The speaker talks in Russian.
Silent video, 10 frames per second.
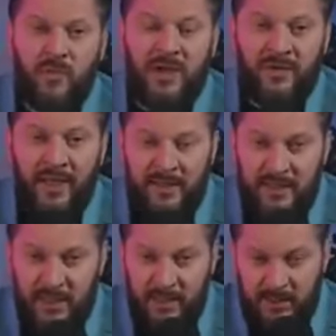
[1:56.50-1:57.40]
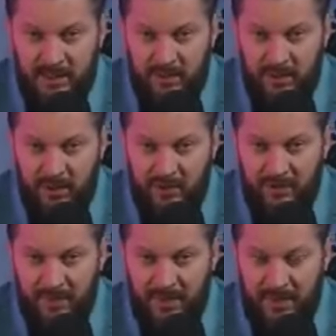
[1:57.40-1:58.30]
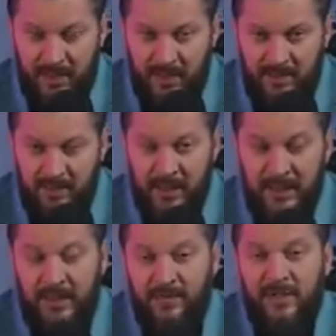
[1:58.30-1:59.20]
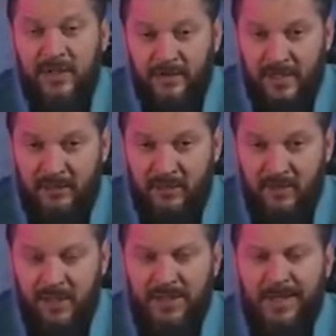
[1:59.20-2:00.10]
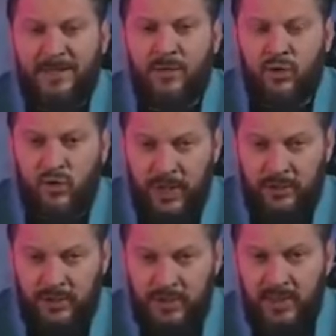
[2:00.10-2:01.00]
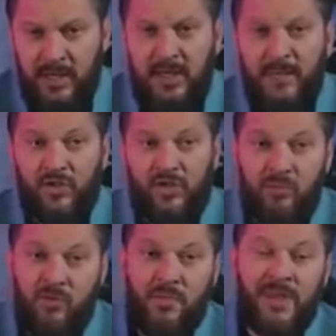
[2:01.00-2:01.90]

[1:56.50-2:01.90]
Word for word: управлять границами личного пространства, каких видов они бывают, как нарушаются, почему вы